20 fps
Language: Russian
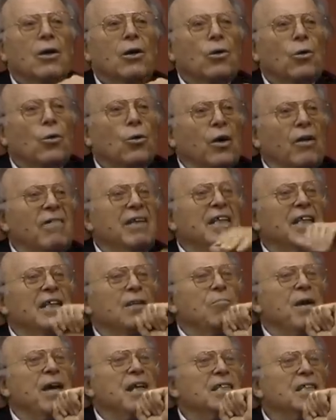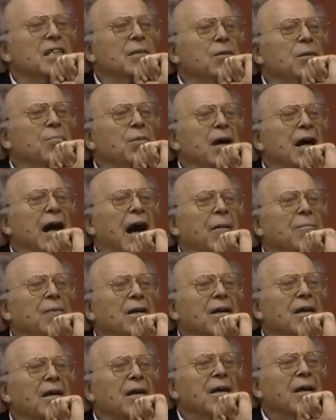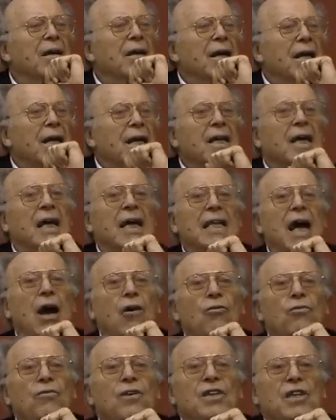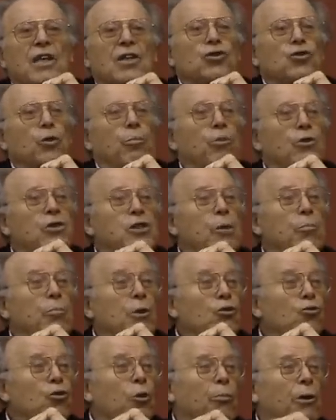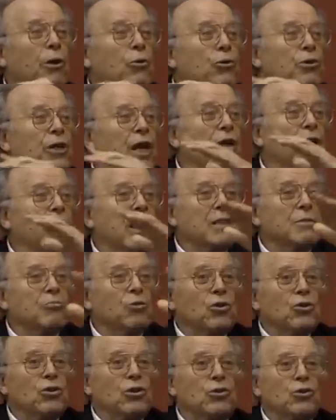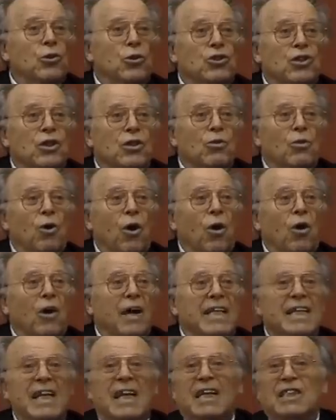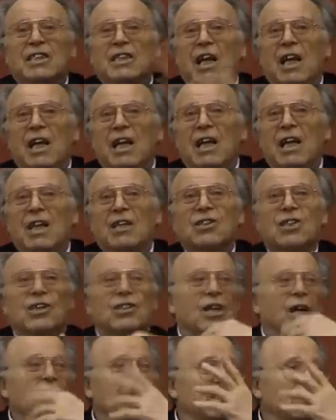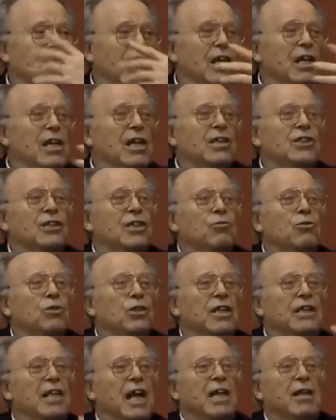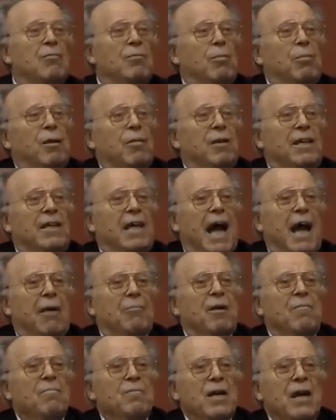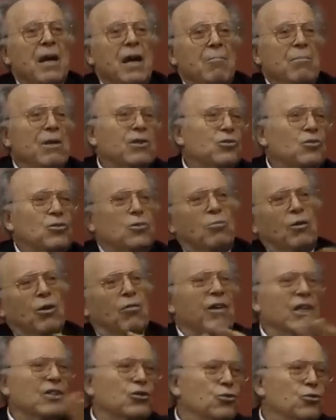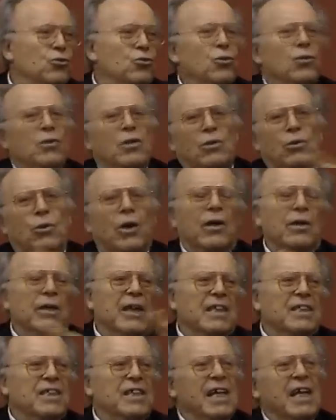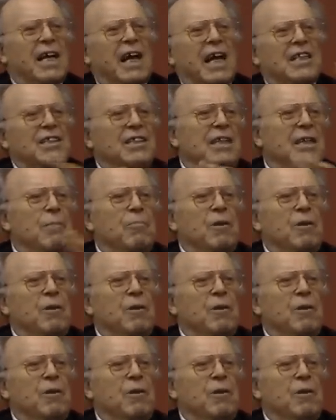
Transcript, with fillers: руководит меньшими богами, и когда увидел, что после потопа людей размножилось очень много, они расселились, расселились, живут отдельными племенами, между собой враждуют, язык разный, не